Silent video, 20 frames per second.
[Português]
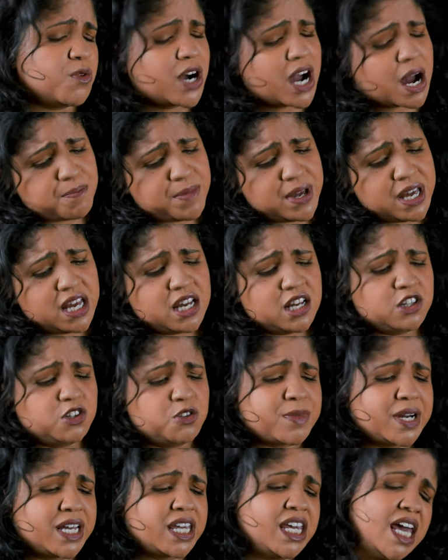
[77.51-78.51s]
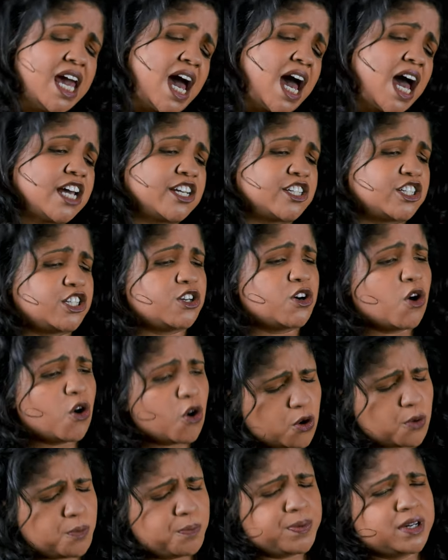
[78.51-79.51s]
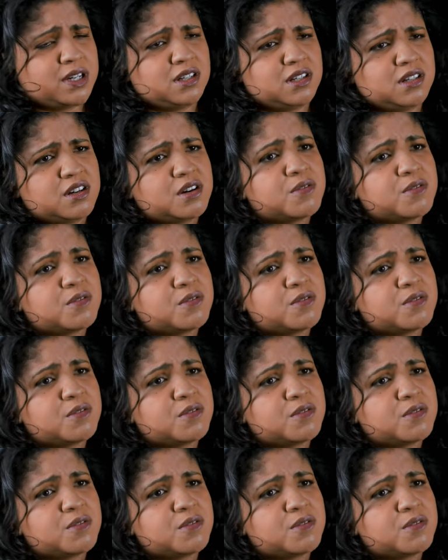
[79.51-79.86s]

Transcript: cabelo, maquiagem, roupa,